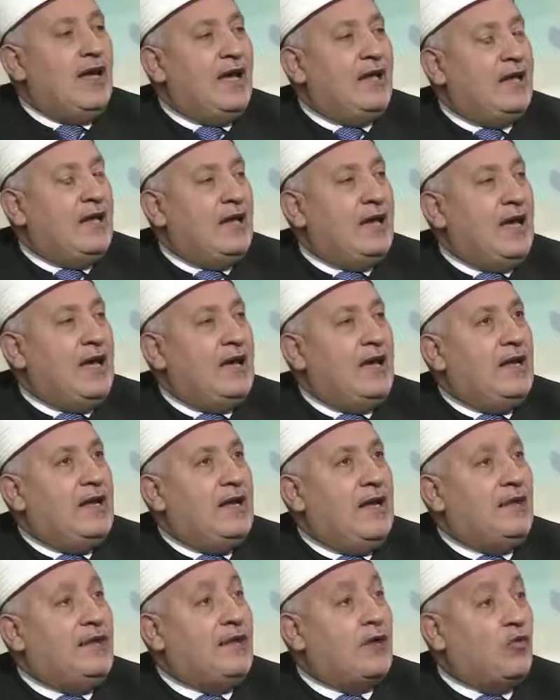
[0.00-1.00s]
لا لا,
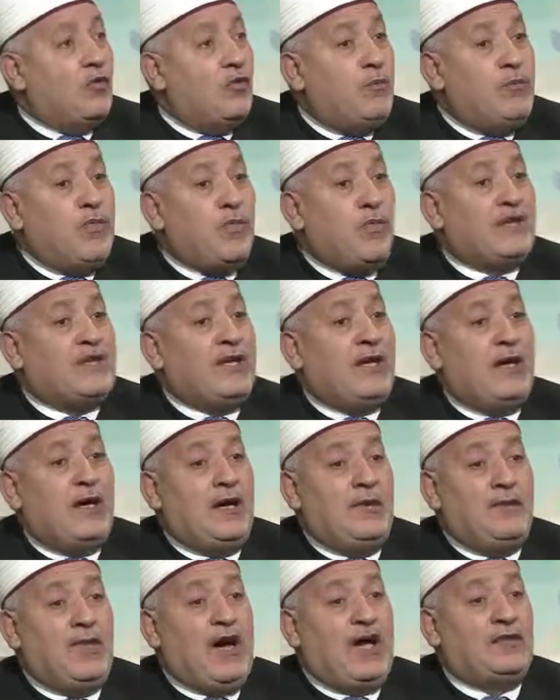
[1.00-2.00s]
لا نقوم بوضع
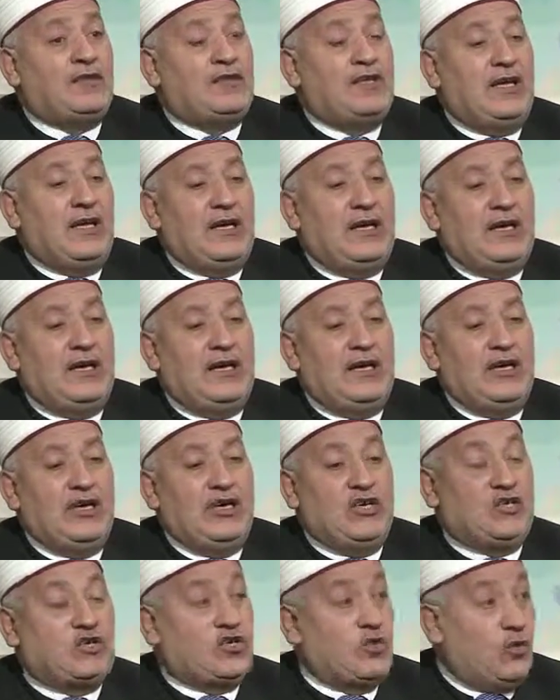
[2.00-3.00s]
بعض آه،
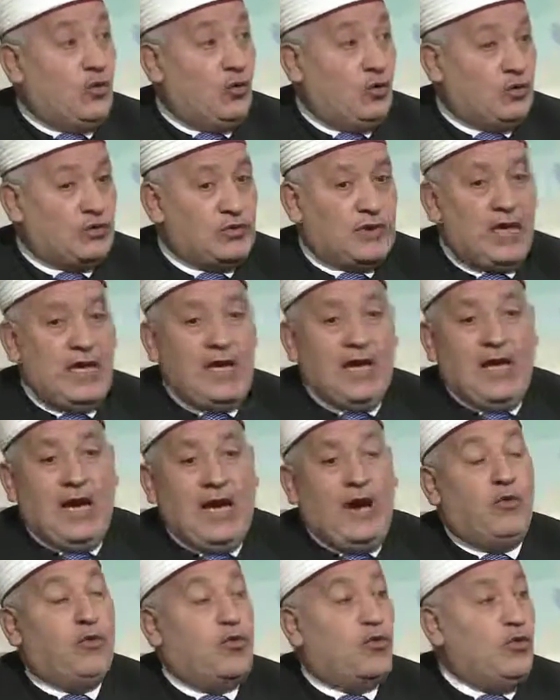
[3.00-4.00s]
آه، شروط
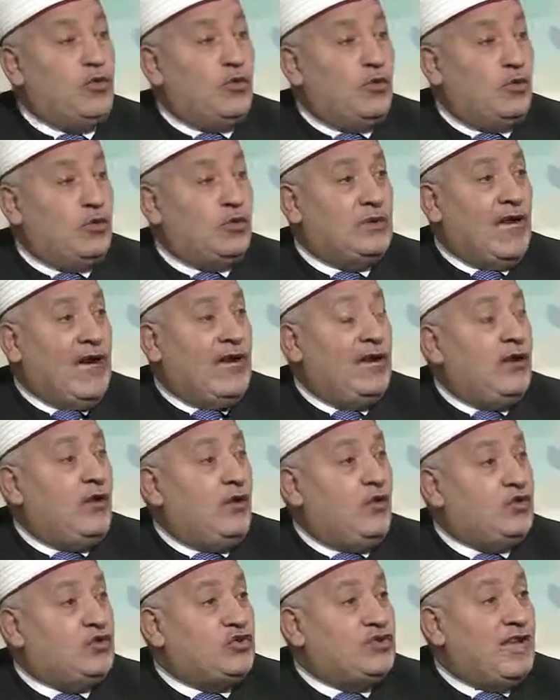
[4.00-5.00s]
أو قيود على
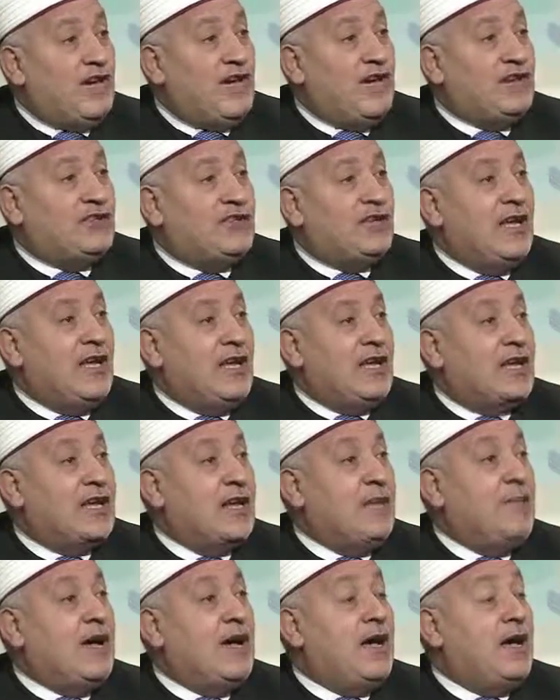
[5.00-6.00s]
الحجاج
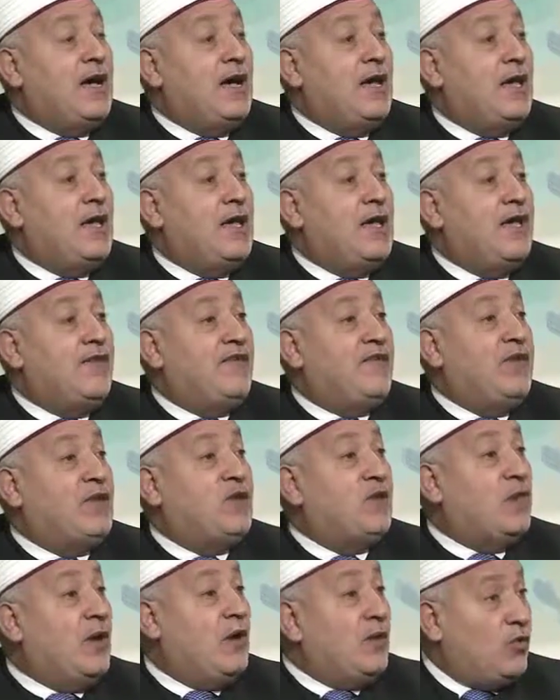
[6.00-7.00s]
كما في
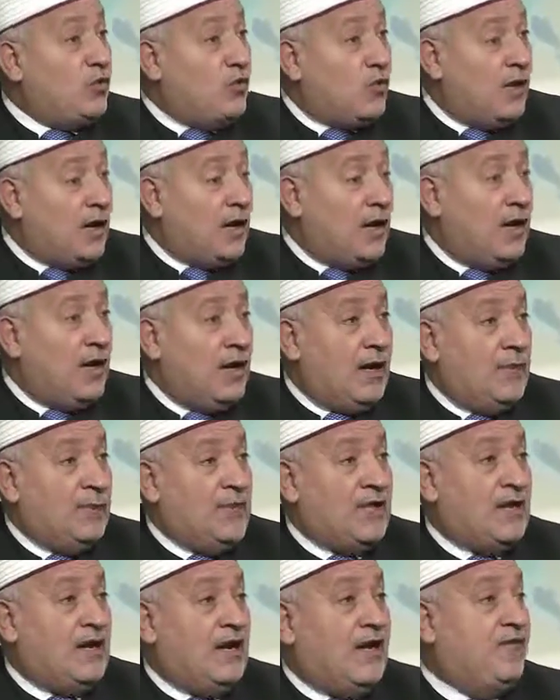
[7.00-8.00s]
دول أخرى
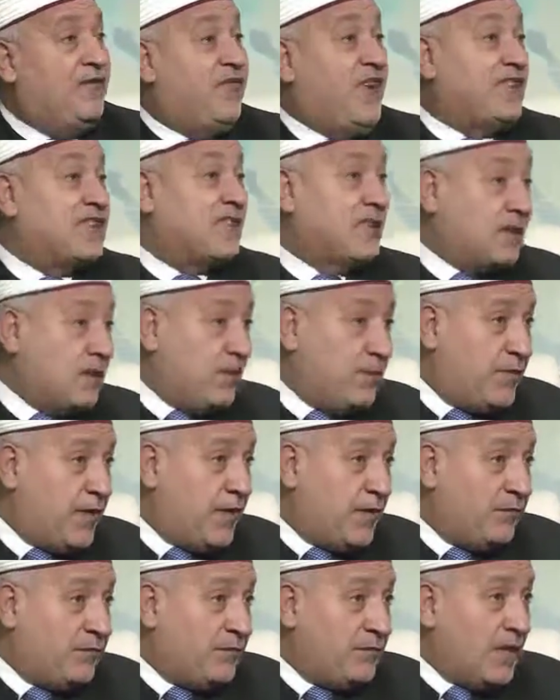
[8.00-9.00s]
مثلا الفحص
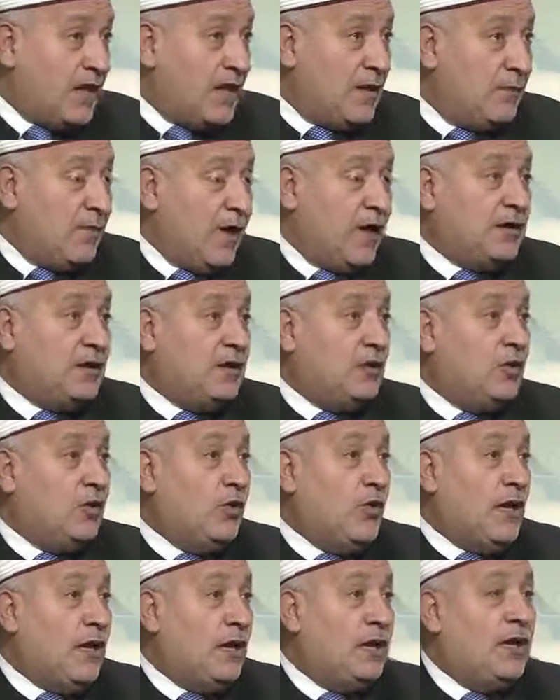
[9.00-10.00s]
الطبي بعض
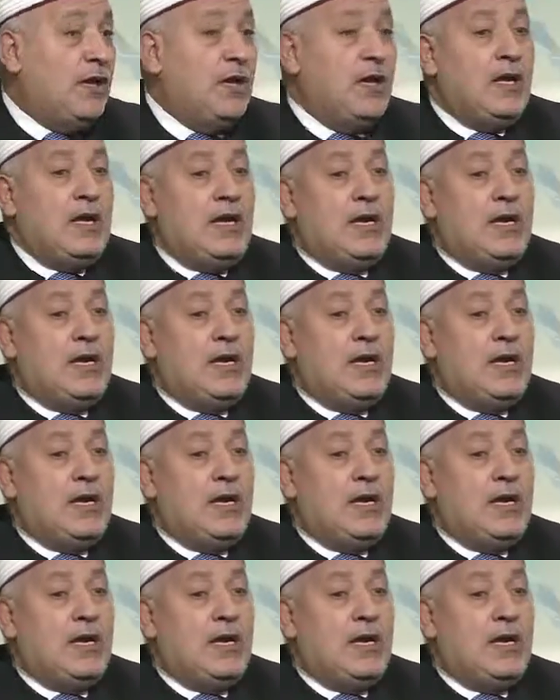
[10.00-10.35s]
الدول